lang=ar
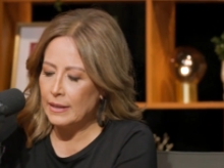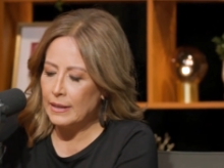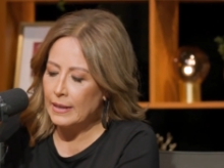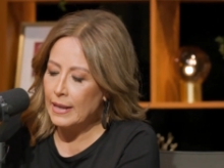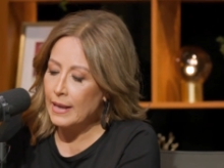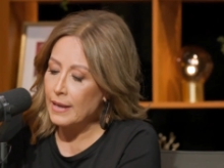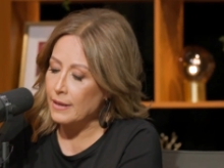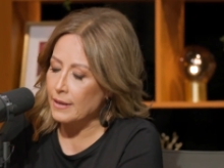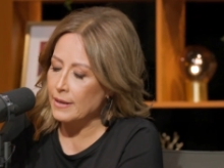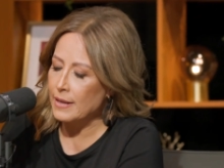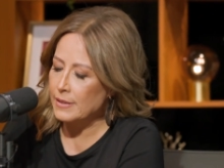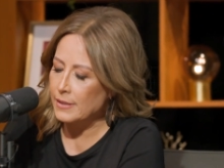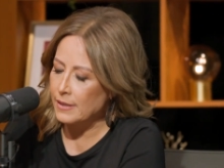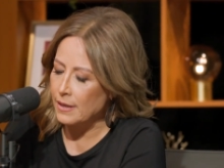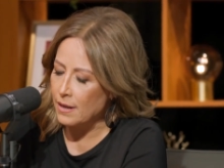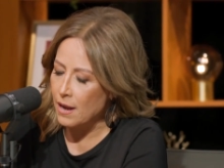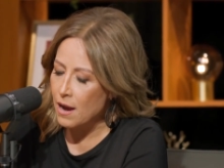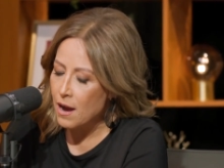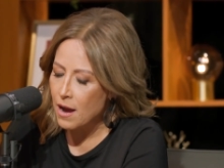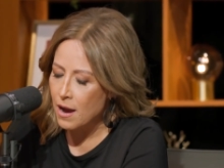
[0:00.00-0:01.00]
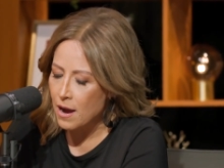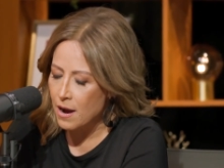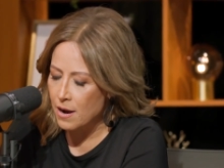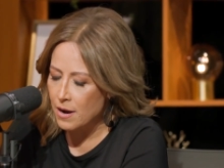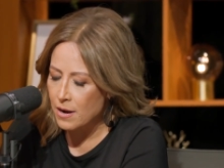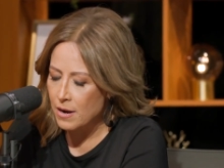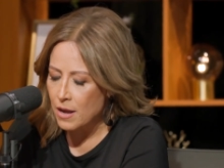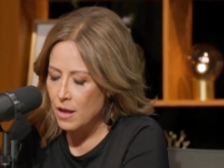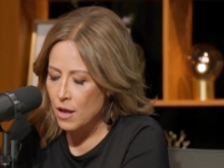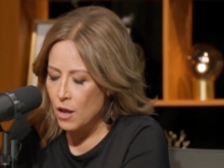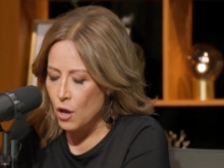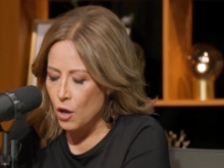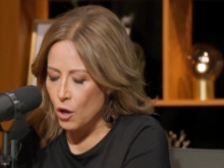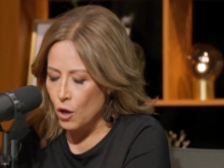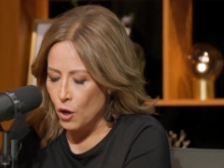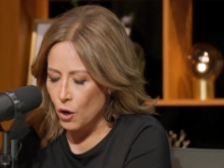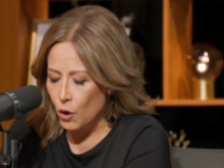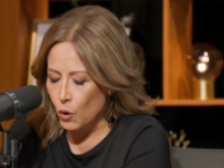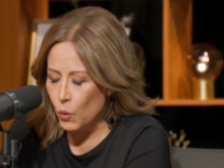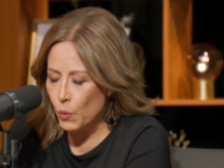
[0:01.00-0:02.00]
ليك للصراحه
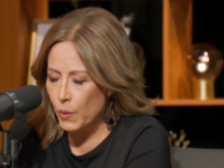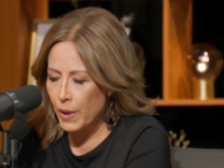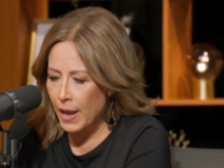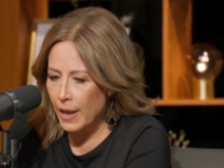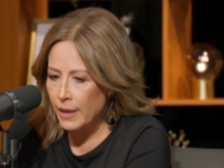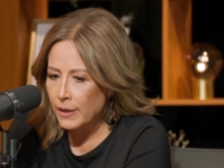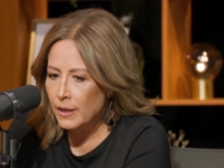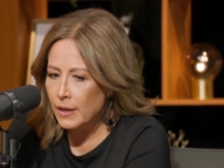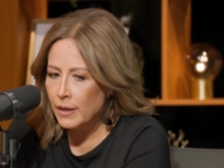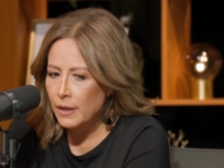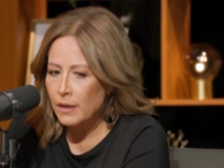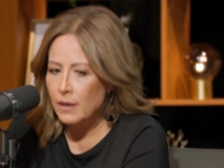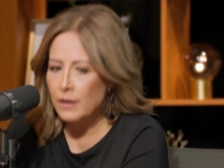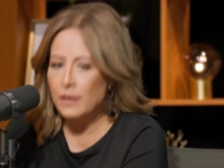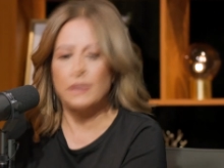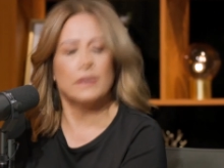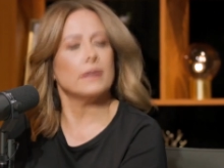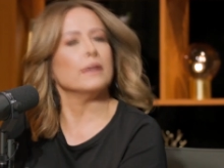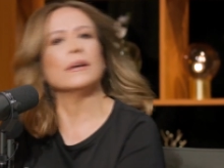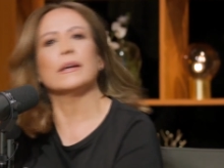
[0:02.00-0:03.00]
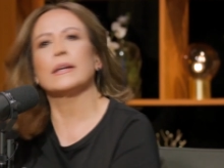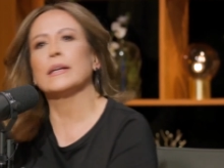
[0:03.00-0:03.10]
هو انا آه،